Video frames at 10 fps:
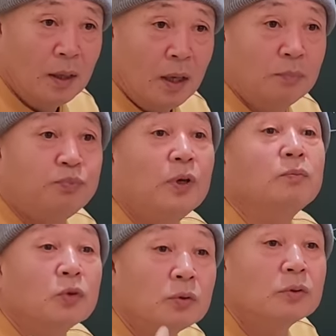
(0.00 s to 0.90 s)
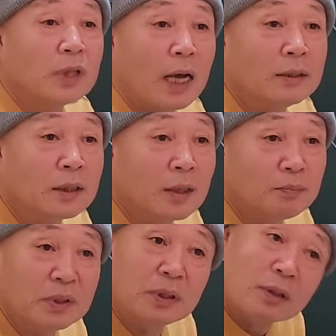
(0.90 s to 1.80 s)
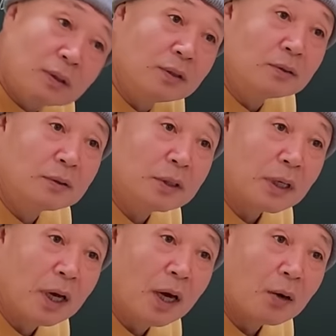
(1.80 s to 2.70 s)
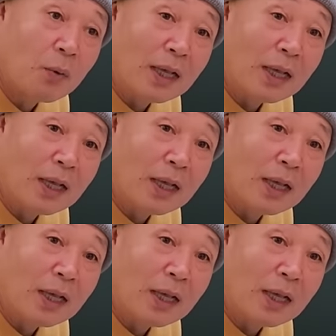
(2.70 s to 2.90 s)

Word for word: FM 들어오는게 아니잖아. 삐딱하게 하는 거잖아.